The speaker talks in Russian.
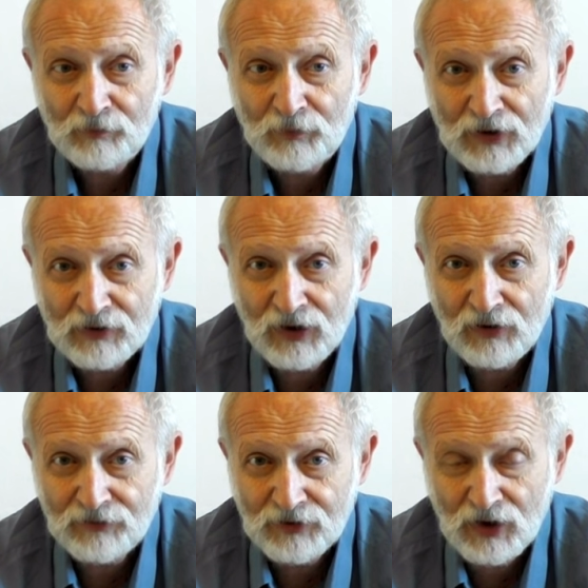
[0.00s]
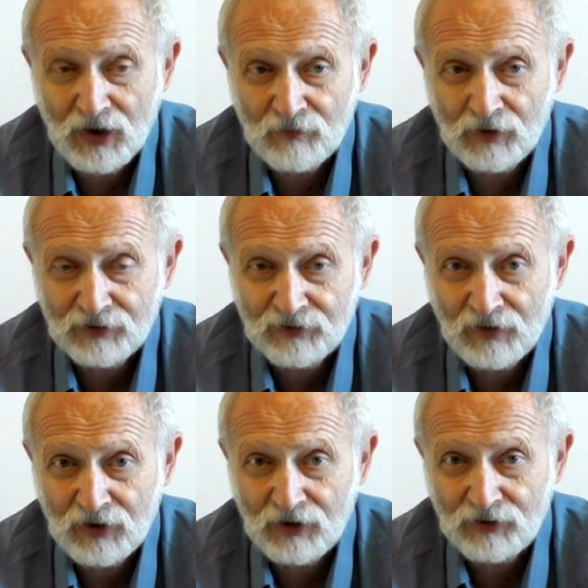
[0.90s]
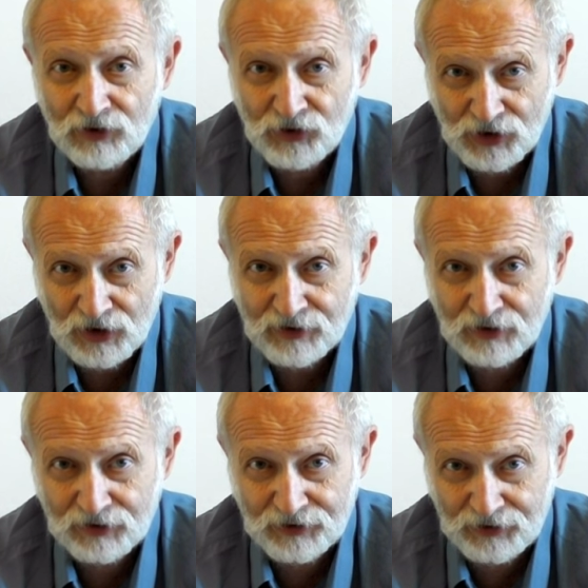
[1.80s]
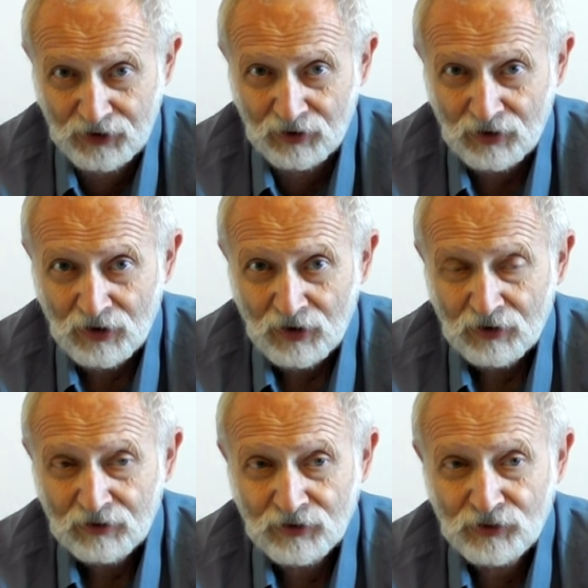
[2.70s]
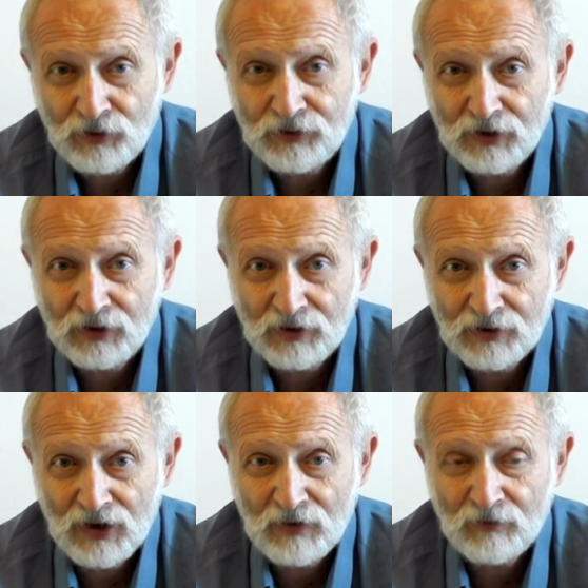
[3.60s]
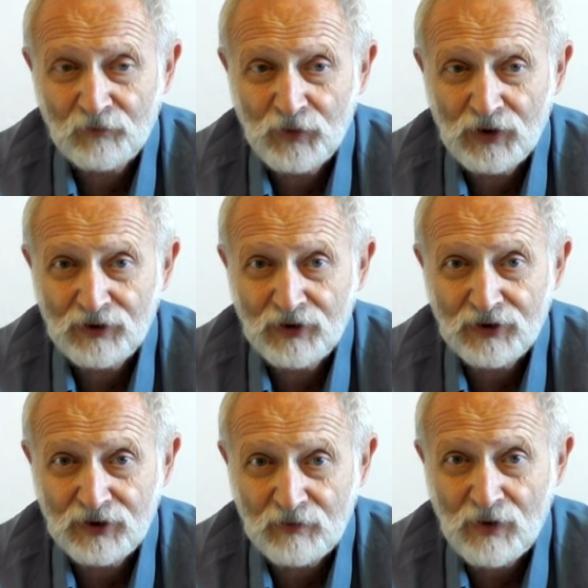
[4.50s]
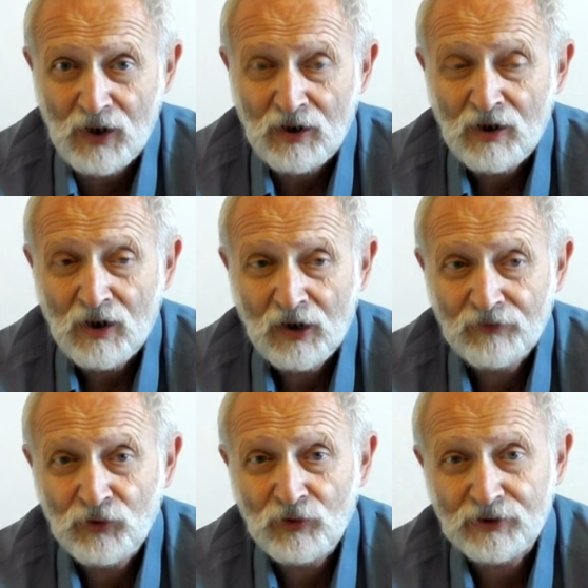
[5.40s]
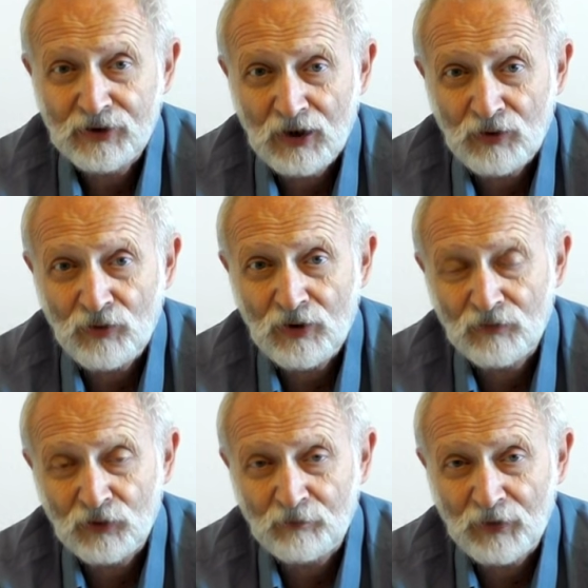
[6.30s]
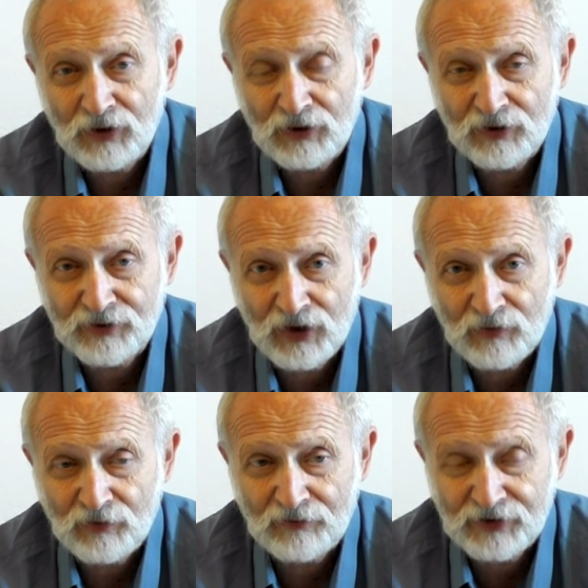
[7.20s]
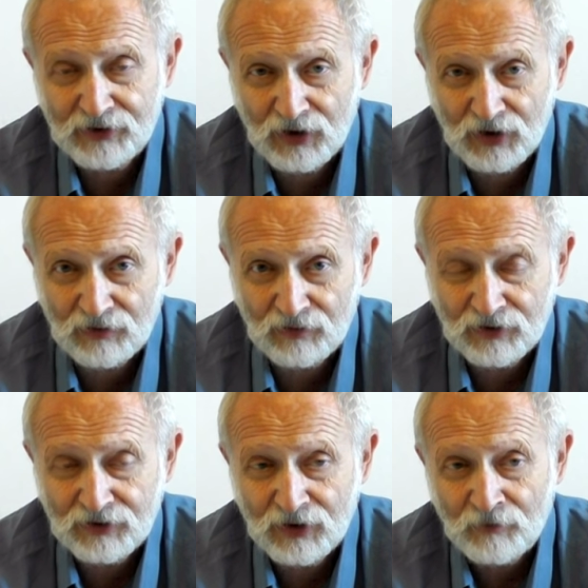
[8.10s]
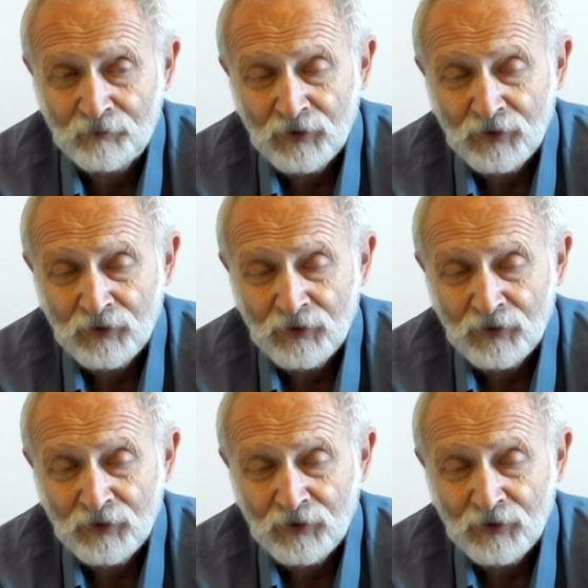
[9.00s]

подняв знамя своей несчастности, несете это знамя впереди себя, а все остальное вот под это знамя выстраивается –